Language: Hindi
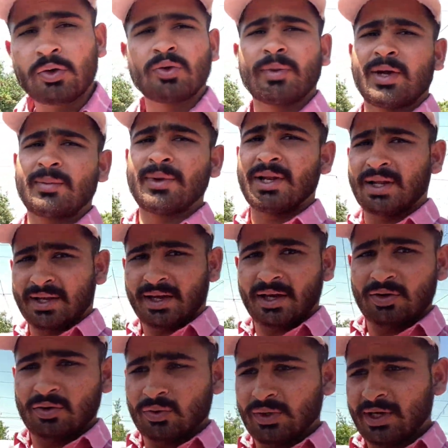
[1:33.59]
तो भाई मैं लेके
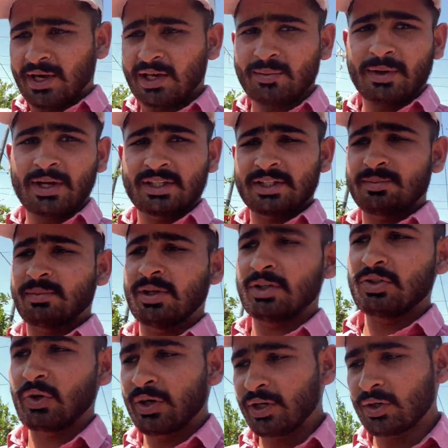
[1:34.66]
आया हूँ कैरी बैग
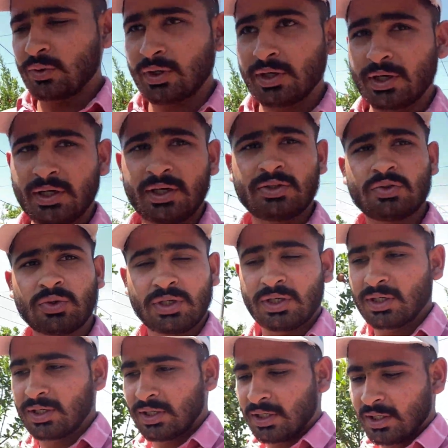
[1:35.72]
जिसमें जॉइंटर वगैरह है जो
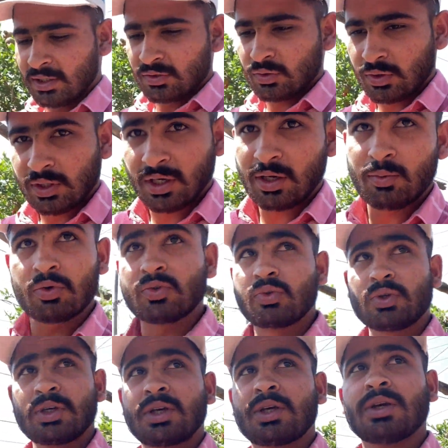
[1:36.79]
कि नलियाँ जो ख़राब हो
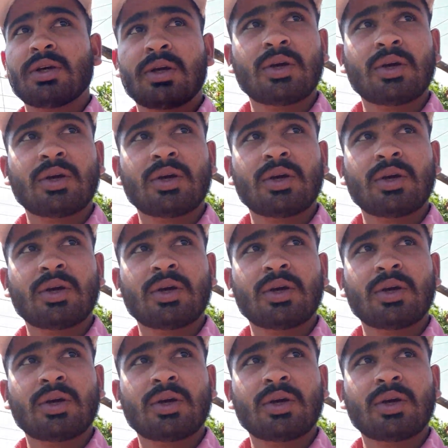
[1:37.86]
चुकी है